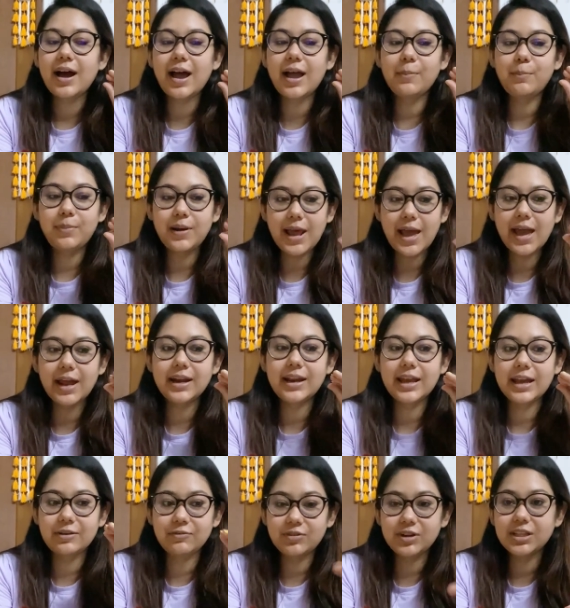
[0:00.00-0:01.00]
आई प्लान
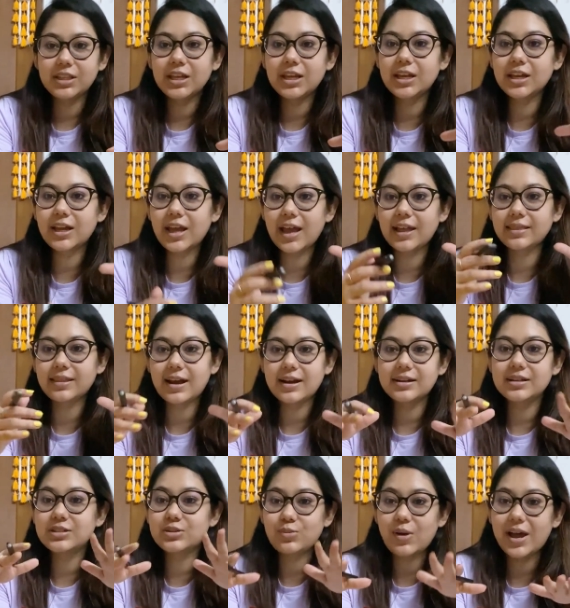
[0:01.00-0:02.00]
एवरी थिंग एंड
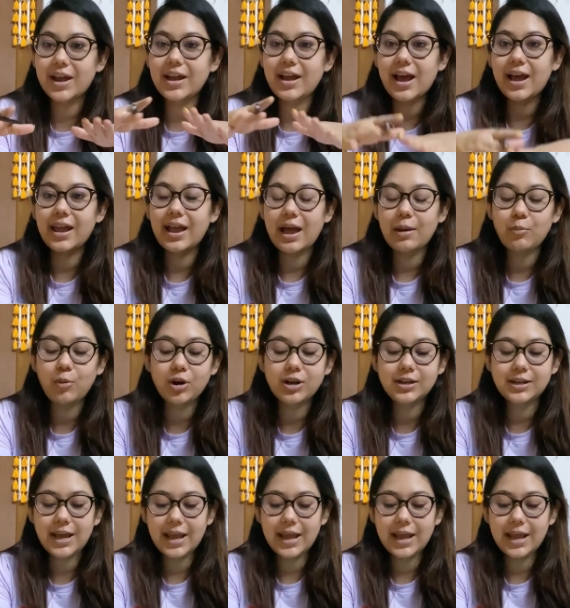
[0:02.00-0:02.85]
दैट इज़ वाई आई एम ऑन